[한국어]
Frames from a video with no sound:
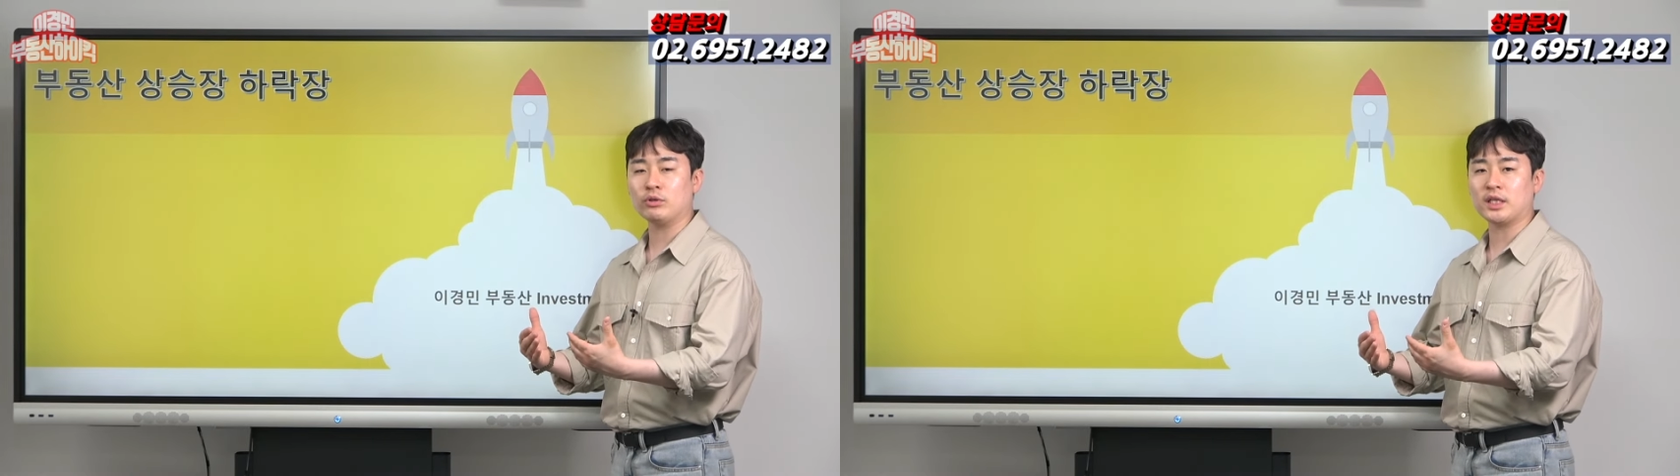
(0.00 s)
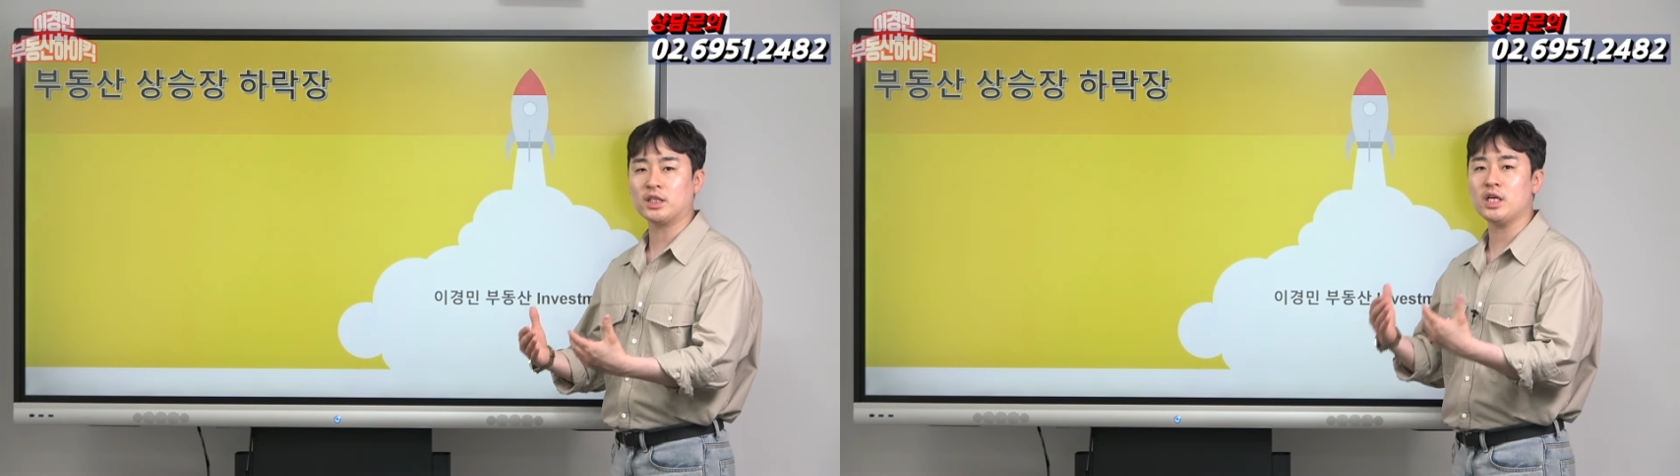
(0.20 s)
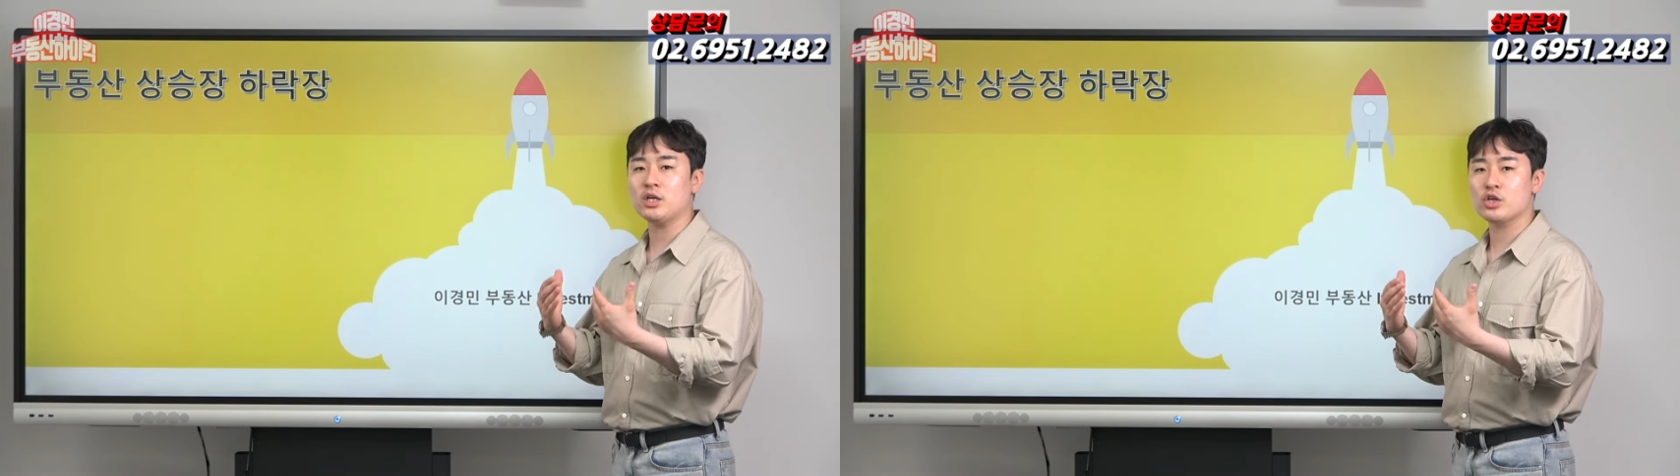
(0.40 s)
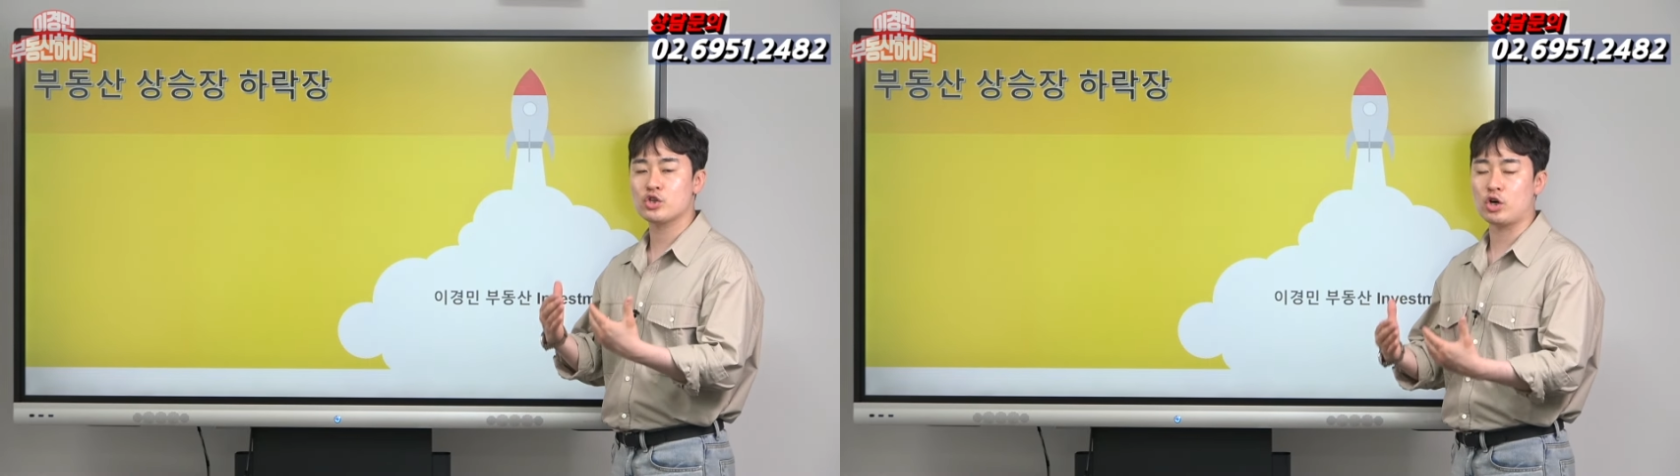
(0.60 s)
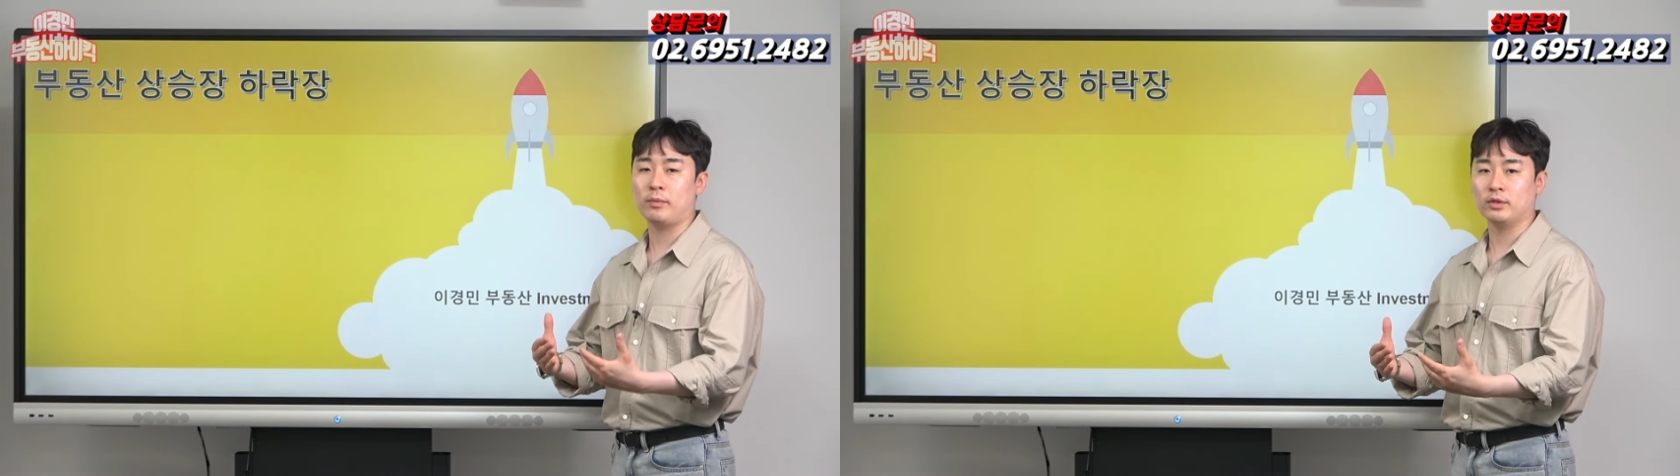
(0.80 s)
다시
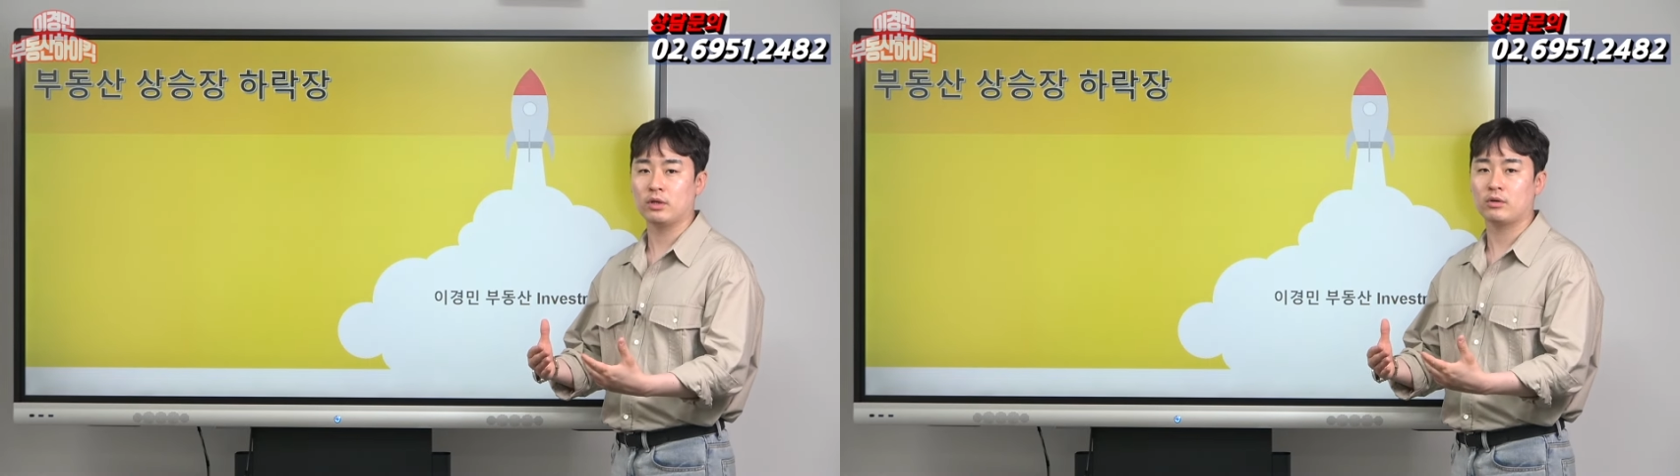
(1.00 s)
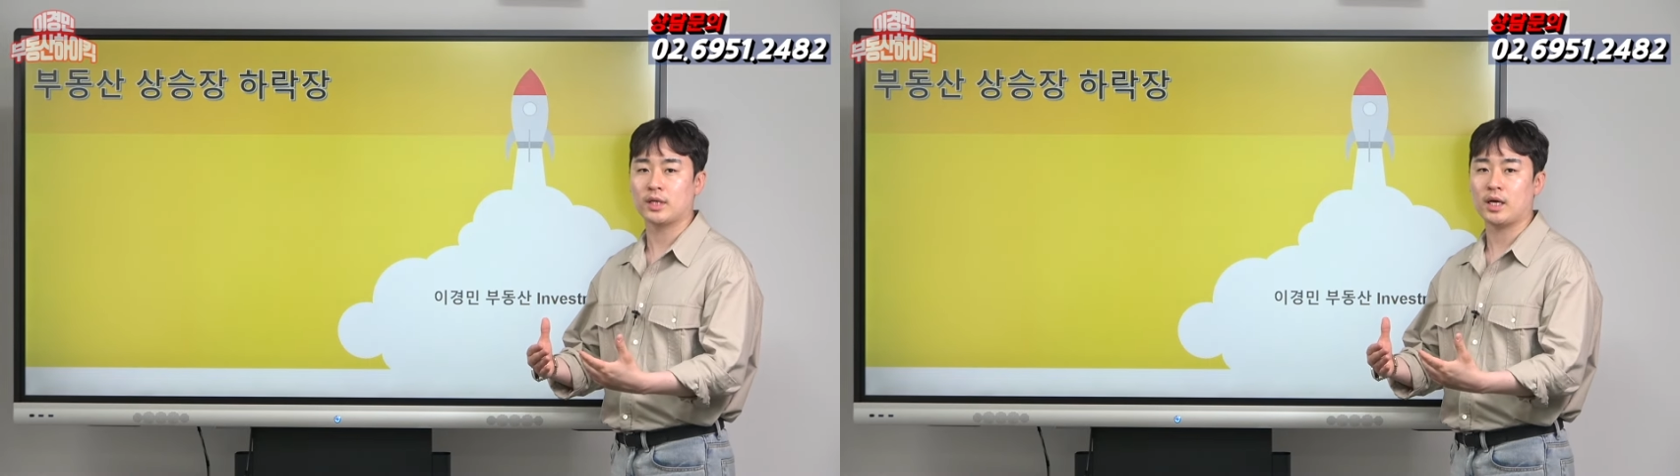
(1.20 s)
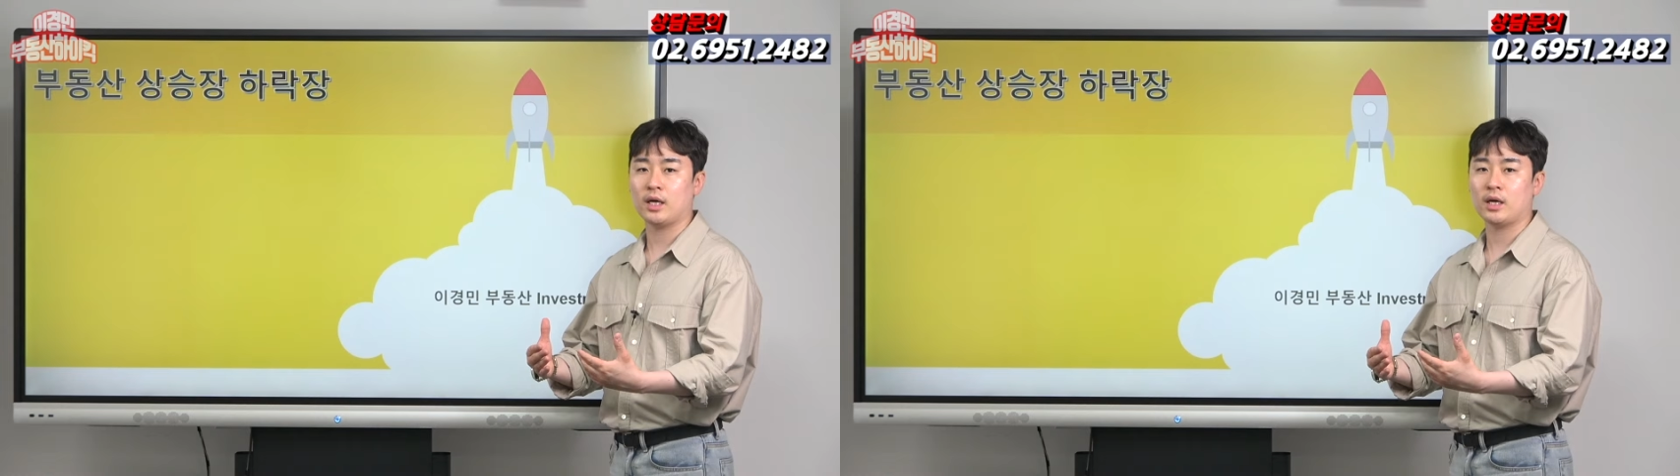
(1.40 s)
접어들 거다